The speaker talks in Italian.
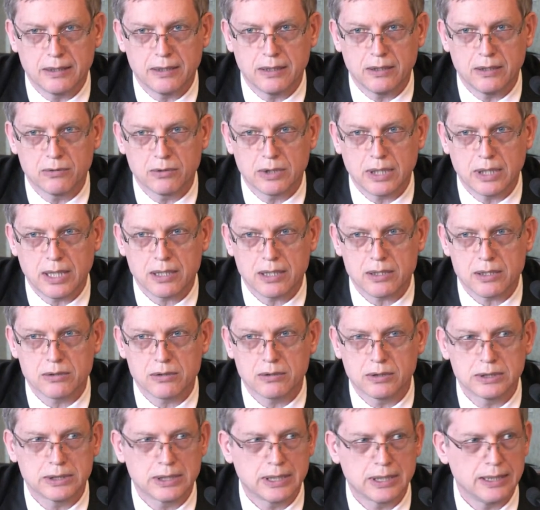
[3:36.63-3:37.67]
in una
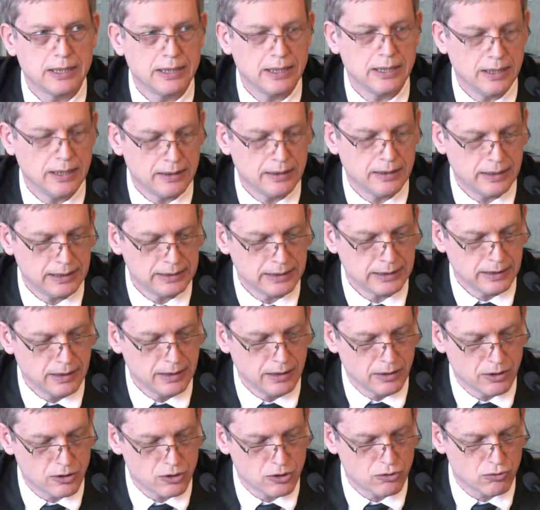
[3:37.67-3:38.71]
sorta di terra
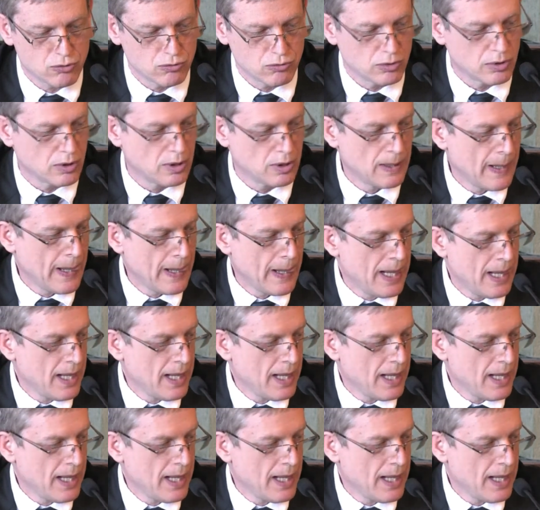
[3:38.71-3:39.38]
di nessuno.